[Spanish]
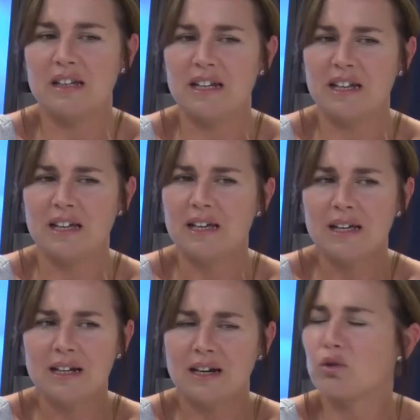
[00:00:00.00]
ni le
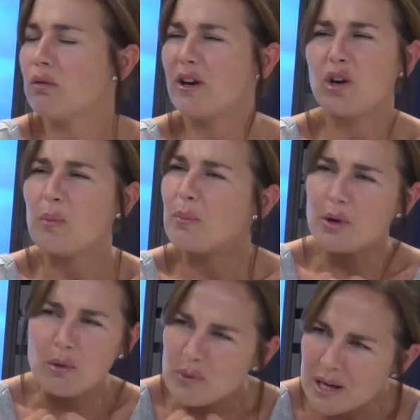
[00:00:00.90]
resuelven los
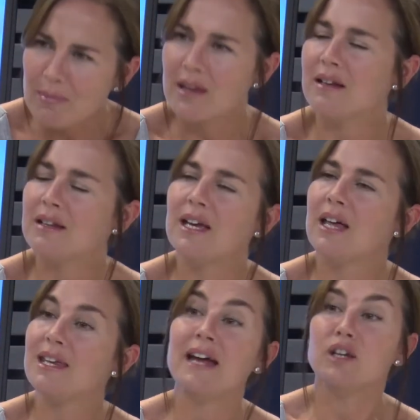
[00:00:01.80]
problemas del día
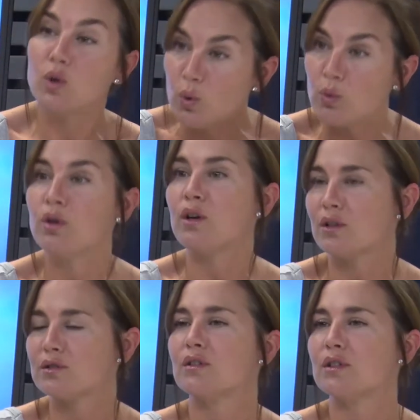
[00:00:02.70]
a día a ninguno de
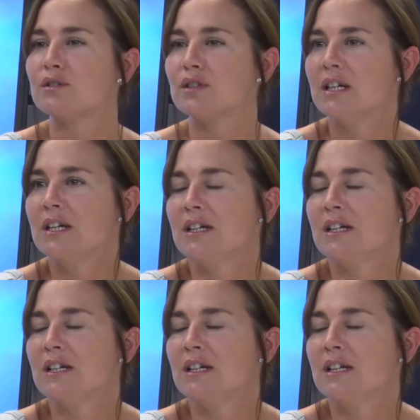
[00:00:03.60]
nosotros.